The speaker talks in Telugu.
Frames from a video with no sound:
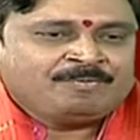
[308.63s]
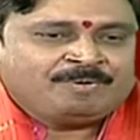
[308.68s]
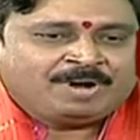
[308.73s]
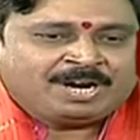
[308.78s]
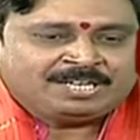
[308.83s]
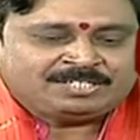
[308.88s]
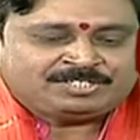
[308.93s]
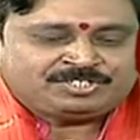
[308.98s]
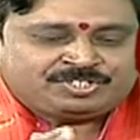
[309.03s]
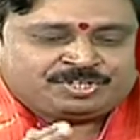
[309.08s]

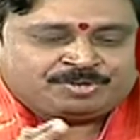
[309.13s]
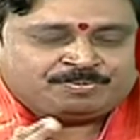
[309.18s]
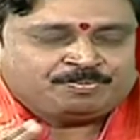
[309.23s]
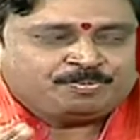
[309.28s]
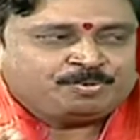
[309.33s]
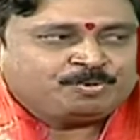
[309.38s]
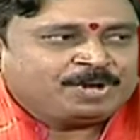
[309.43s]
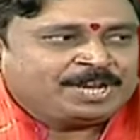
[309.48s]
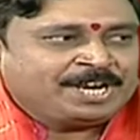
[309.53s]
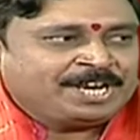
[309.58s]
ఒకవేళ
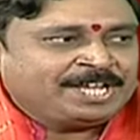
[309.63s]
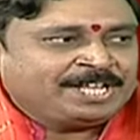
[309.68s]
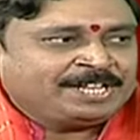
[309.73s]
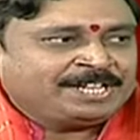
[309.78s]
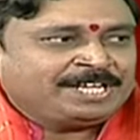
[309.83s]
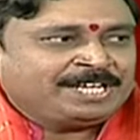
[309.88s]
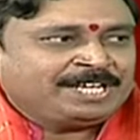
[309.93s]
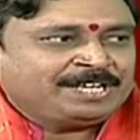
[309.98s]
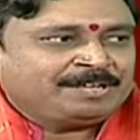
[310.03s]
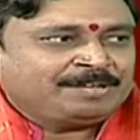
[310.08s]
చెంబు
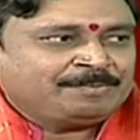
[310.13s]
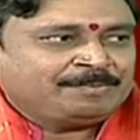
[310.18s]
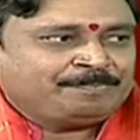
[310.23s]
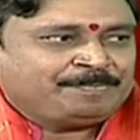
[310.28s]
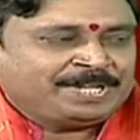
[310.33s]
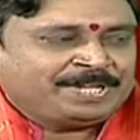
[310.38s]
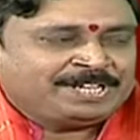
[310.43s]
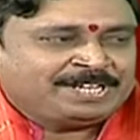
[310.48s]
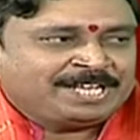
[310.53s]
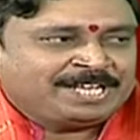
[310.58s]
అనేది
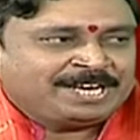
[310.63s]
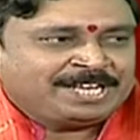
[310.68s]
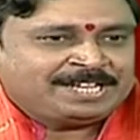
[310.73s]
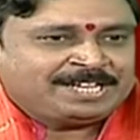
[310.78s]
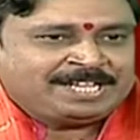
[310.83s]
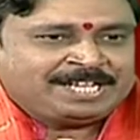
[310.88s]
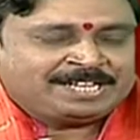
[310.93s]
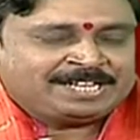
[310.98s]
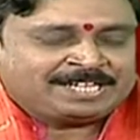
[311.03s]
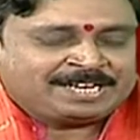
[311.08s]
బిందె
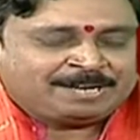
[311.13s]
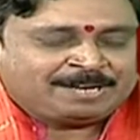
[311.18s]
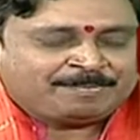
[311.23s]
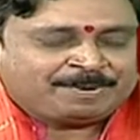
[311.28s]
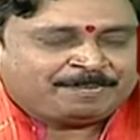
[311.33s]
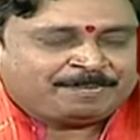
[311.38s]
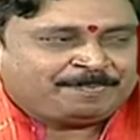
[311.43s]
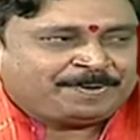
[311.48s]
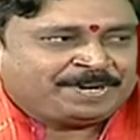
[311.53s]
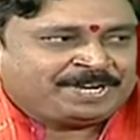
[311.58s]
అనేది ఏదన్నా
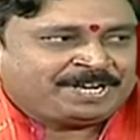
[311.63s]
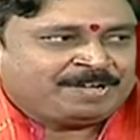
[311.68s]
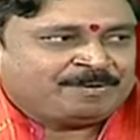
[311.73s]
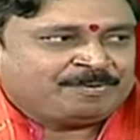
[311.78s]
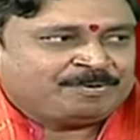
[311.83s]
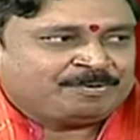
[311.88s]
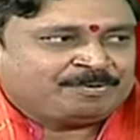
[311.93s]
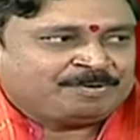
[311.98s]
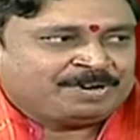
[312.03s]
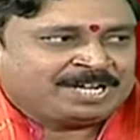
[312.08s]
మనం
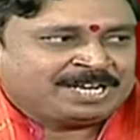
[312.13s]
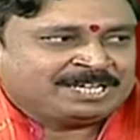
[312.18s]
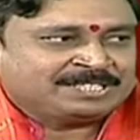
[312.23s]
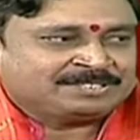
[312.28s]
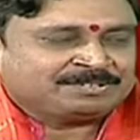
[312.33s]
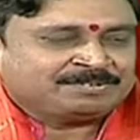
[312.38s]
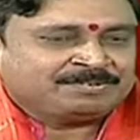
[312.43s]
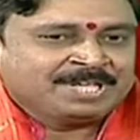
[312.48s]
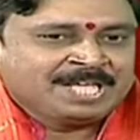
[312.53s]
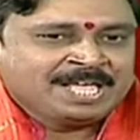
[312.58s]
పెట్టామనుకోండి
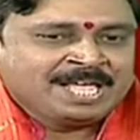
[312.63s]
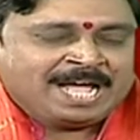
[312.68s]
కలిసం